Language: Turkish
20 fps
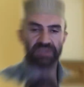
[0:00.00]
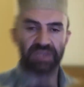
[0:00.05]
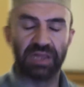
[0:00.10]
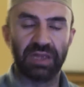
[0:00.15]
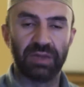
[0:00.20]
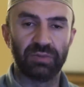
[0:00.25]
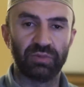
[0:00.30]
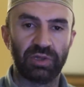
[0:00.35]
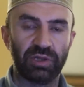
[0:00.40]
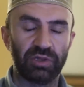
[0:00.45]

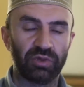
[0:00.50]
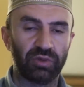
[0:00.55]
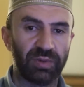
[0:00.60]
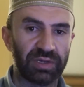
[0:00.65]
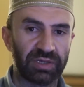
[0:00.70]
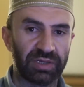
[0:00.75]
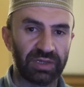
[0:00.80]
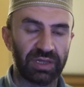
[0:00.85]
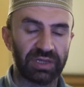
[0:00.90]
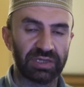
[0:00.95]
Selamünaleyküm
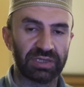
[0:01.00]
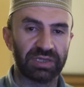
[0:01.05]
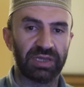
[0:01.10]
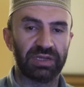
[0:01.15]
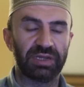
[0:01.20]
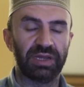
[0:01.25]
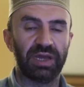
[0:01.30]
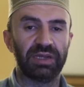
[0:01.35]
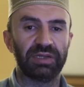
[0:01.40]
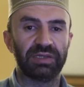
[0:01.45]

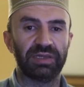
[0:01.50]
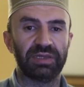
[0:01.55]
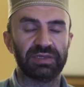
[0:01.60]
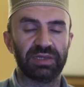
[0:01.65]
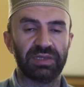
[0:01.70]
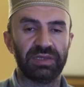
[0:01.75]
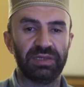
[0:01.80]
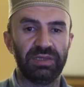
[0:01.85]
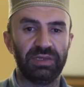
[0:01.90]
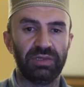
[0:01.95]
arkadaşlar.
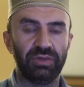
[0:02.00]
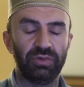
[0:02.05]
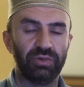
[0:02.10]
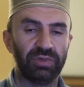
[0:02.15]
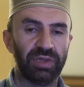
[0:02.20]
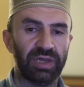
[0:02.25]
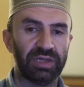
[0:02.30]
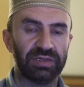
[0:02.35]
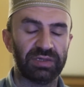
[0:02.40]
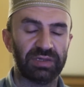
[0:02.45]
Herkese iyi
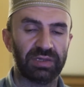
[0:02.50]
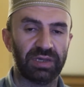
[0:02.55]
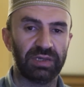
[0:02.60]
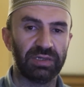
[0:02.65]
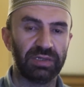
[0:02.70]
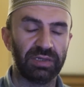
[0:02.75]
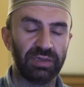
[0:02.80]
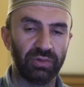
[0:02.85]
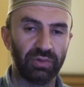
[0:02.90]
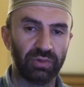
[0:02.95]
günler,
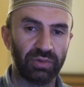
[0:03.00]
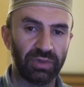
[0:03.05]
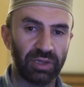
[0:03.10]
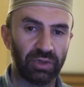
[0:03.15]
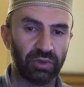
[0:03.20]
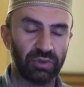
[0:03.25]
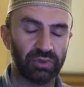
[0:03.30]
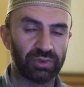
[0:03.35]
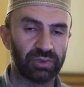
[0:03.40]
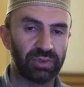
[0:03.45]
hayırlı günler
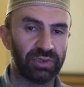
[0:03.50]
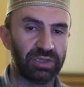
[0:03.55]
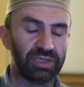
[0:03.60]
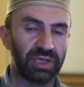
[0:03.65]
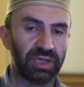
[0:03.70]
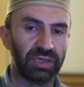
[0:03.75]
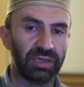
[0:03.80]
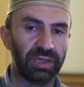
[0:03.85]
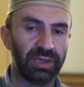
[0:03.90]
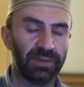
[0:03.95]
olsun
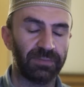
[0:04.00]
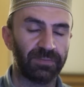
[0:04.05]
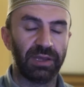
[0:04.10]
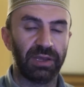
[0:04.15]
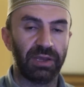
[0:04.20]
inşallah.